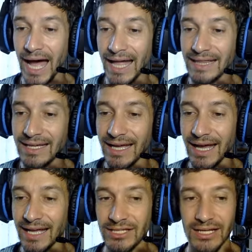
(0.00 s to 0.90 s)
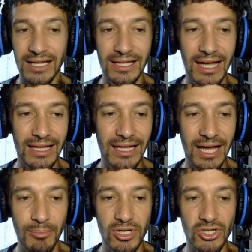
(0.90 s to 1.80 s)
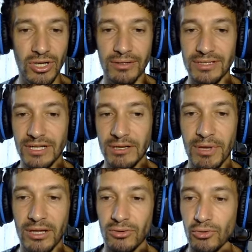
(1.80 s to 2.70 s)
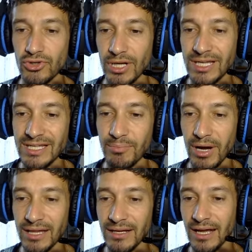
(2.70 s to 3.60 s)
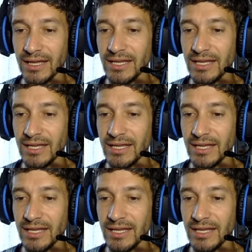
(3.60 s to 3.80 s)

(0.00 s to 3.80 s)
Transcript: Ане Аскана, да, пожалуйста, ребят, тоже испанка.